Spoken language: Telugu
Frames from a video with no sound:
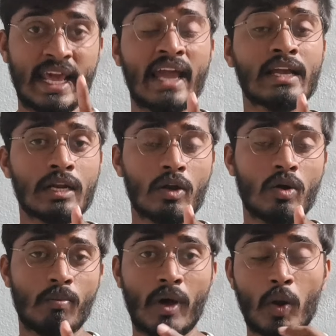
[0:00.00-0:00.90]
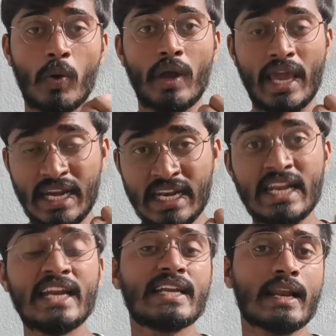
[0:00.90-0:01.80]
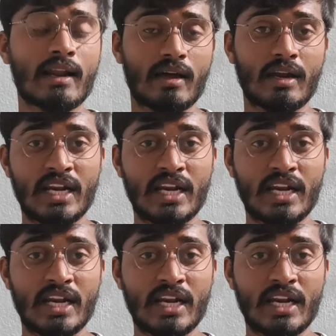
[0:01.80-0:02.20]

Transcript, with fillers: ట్యాంక్లో మనం ఎన్ని లీటర్ల